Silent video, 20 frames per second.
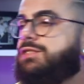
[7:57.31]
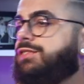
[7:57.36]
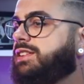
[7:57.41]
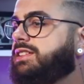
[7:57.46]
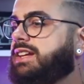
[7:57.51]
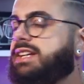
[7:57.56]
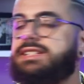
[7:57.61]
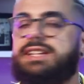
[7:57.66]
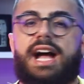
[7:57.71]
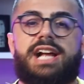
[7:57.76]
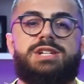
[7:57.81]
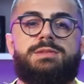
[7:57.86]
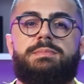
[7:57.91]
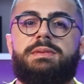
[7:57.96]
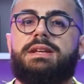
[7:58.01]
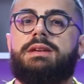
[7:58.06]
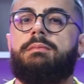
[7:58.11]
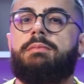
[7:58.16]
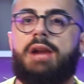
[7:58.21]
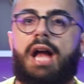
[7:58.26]
se fantasiar de
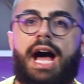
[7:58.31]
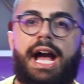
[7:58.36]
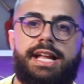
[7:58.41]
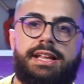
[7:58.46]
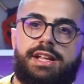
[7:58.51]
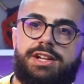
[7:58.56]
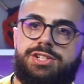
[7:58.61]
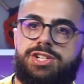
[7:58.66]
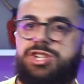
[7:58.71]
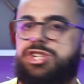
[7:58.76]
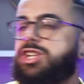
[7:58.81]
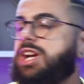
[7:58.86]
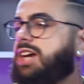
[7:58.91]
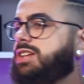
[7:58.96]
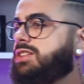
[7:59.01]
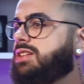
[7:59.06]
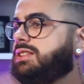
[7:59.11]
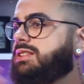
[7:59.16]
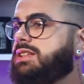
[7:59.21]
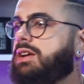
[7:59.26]
pick Blinder, a gente
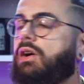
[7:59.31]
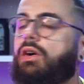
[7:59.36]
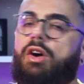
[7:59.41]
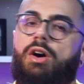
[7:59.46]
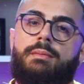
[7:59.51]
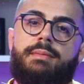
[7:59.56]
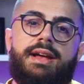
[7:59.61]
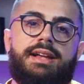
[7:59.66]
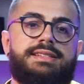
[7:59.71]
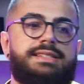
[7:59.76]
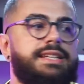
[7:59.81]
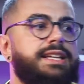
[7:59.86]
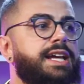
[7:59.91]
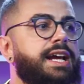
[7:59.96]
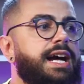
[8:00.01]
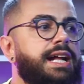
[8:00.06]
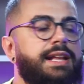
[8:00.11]
acha que ser é homem é seguir